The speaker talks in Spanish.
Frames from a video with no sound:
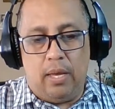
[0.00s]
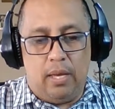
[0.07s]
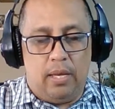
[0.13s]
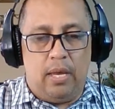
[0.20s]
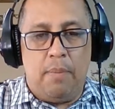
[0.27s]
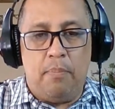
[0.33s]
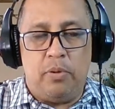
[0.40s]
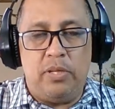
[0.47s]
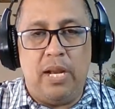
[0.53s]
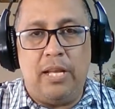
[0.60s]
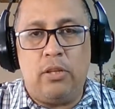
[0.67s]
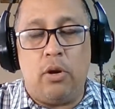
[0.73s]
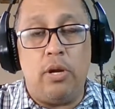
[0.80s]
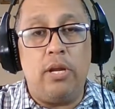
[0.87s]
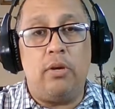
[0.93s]
equipos
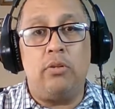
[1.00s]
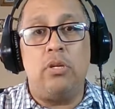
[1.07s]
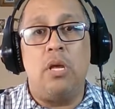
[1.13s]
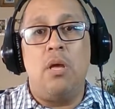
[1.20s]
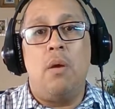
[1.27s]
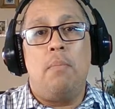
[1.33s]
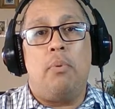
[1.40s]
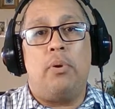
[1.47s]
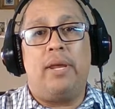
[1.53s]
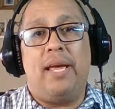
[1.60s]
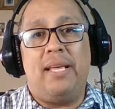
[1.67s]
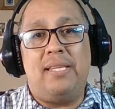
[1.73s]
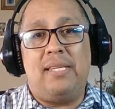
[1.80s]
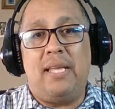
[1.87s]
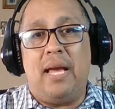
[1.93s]
electrónicos,
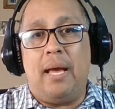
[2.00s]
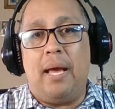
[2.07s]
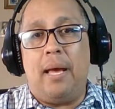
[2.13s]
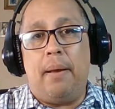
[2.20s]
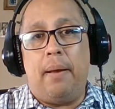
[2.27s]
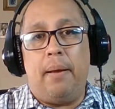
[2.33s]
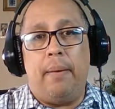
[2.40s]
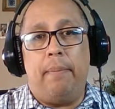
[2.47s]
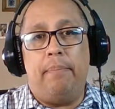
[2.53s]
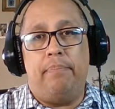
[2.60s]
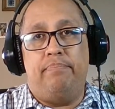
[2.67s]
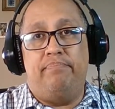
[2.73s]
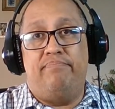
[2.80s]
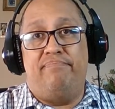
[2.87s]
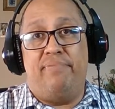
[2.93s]
porque esta
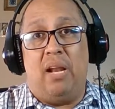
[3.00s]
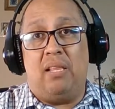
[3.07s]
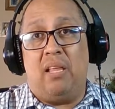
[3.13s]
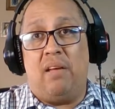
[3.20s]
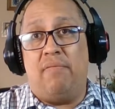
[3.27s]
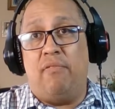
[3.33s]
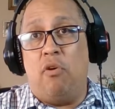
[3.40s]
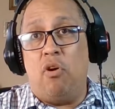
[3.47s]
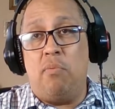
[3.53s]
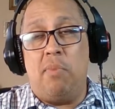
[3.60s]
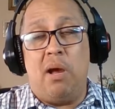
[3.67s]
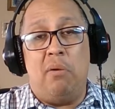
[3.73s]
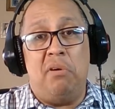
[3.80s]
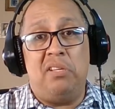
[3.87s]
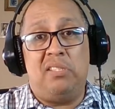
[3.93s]

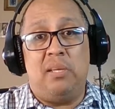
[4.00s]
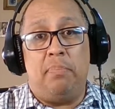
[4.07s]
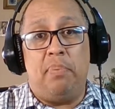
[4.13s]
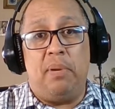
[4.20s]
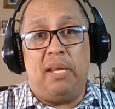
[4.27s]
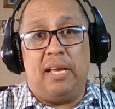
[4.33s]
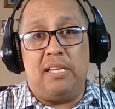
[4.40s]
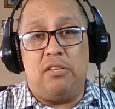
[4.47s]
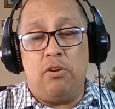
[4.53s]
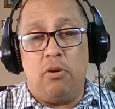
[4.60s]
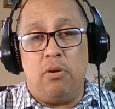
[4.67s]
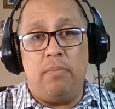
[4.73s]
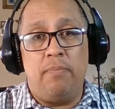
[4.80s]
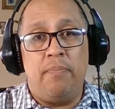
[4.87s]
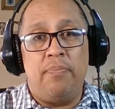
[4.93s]
plataforma o esta
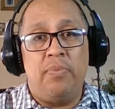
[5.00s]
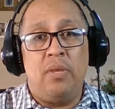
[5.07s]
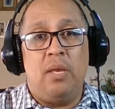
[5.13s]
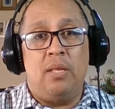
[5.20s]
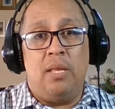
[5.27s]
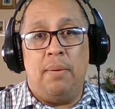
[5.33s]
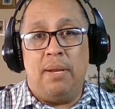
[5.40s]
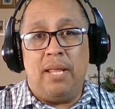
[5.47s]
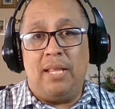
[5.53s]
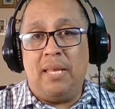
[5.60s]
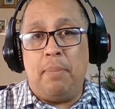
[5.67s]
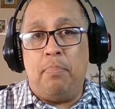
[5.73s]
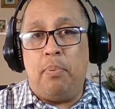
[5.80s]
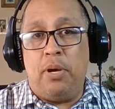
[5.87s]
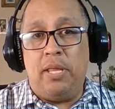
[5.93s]
aplicación de verdad
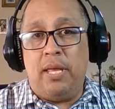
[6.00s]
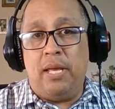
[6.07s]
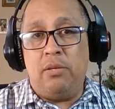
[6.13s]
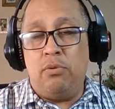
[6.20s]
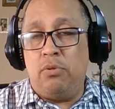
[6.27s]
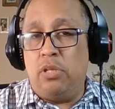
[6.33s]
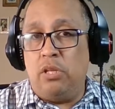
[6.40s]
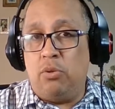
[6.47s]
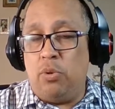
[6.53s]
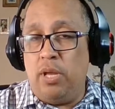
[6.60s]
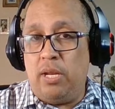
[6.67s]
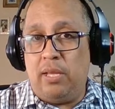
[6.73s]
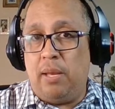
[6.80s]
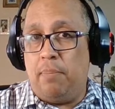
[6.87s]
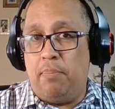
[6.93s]
que puede
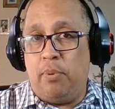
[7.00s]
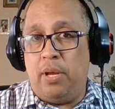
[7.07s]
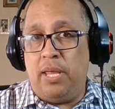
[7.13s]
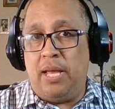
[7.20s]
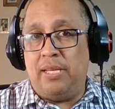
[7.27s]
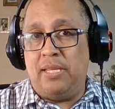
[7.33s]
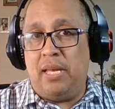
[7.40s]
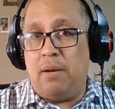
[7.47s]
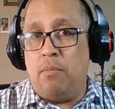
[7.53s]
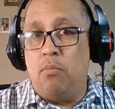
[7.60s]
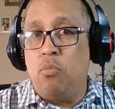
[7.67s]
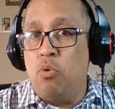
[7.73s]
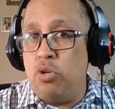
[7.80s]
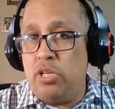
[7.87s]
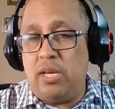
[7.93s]
sustituirte, puede hacer
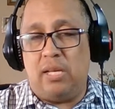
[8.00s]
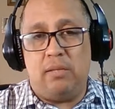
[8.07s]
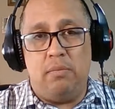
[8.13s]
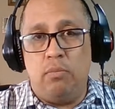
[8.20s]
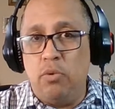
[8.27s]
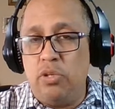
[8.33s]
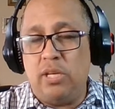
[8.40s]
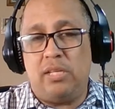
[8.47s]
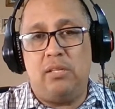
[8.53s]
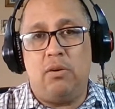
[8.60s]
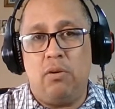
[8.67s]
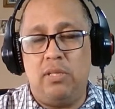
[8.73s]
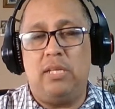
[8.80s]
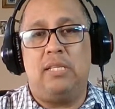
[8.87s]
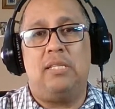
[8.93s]
muchas, muchas
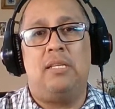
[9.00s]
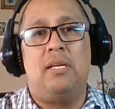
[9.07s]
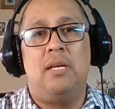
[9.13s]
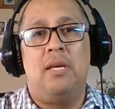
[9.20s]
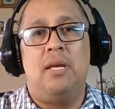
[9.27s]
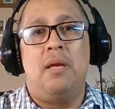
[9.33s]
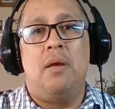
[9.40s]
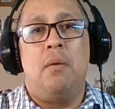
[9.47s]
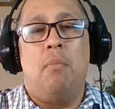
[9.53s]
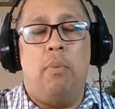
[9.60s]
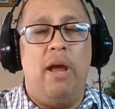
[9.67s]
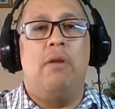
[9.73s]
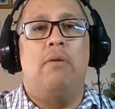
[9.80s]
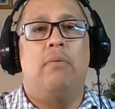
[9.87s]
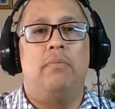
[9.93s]
cosas.
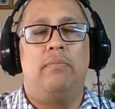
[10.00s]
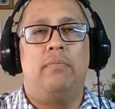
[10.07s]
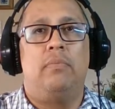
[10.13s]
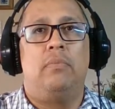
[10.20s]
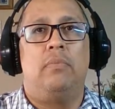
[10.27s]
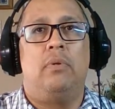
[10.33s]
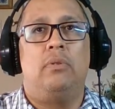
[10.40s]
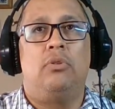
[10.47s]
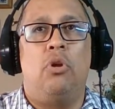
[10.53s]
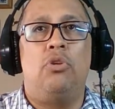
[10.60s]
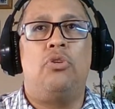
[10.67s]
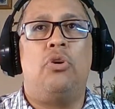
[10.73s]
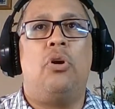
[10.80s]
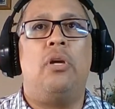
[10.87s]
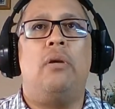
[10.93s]
Bueno, Solo
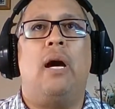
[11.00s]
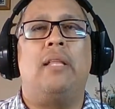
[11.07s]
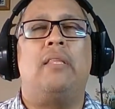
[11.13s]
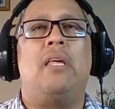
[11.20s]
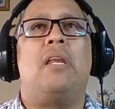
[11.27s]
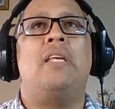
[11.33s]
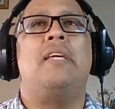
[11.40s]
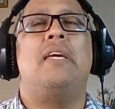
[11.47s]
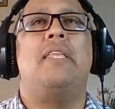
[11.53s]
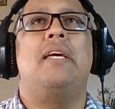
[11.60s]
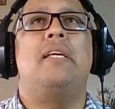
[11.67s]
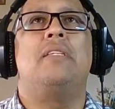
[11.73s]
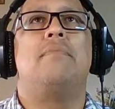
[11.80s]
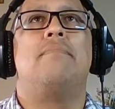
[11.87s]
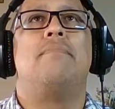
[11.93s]
soy, aterriza
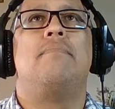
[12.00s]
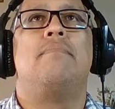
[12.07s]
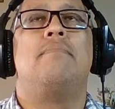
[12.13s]
ideas.